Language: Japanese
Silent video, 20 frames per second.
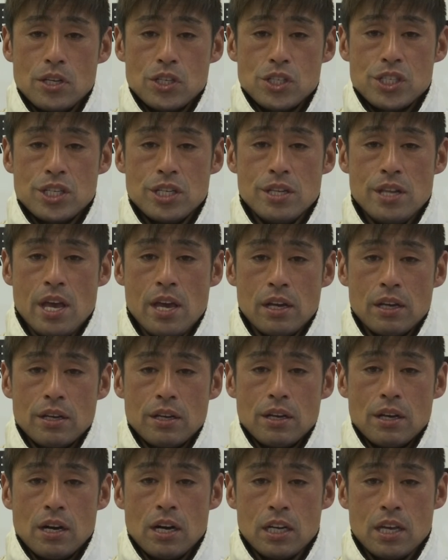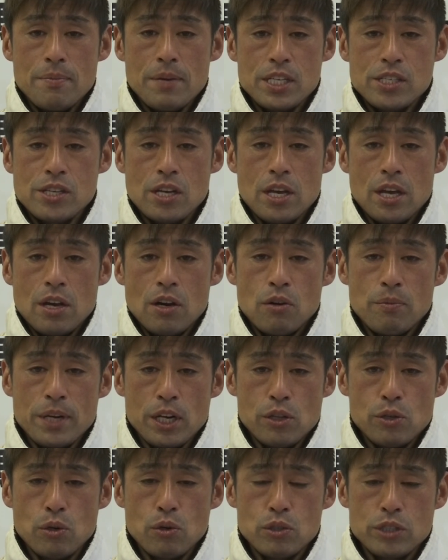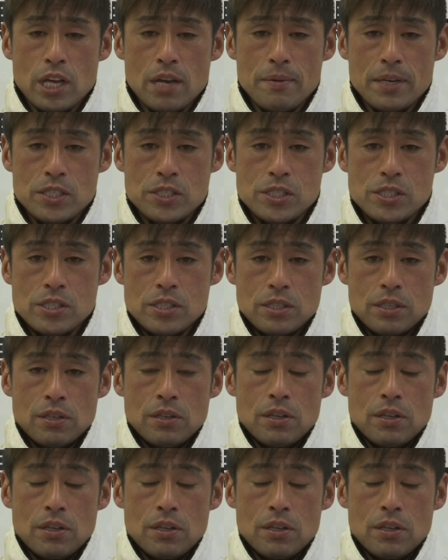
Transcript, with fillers: 新年明けましておめでとうございます